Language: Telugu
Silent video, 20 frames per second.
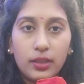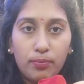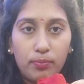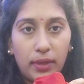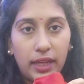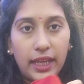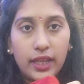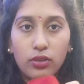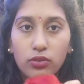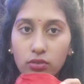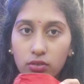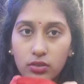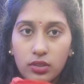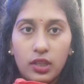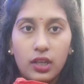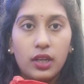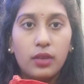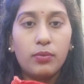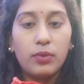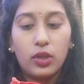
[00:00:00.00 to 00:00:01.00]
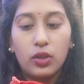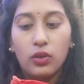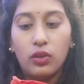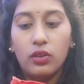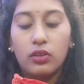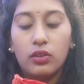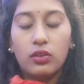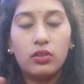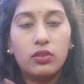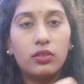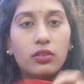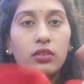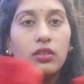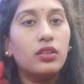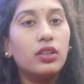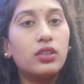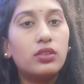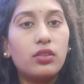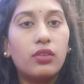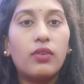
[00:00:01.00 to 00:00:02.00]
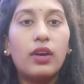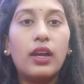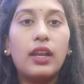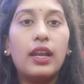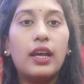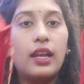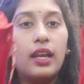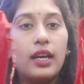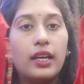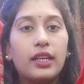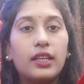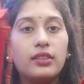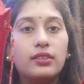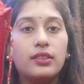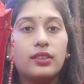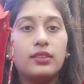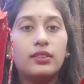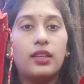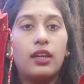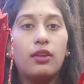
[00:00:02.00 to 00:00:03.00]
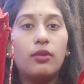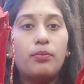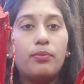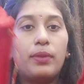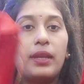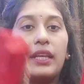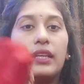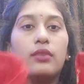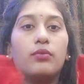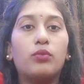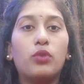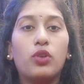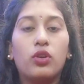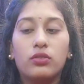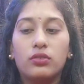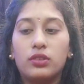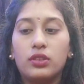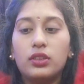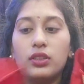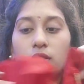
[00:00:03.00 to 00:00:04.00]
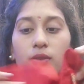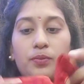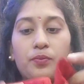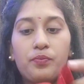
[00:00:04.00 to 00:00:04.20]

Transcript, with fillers: ఇది ప్లెయిన్ వస్తేనే మీకు లుక్ ఉంటుంది సో వాళ్ళు అలాగే ఇచ్చేస్తారు ప్లెయిన్ బ్లౌజ్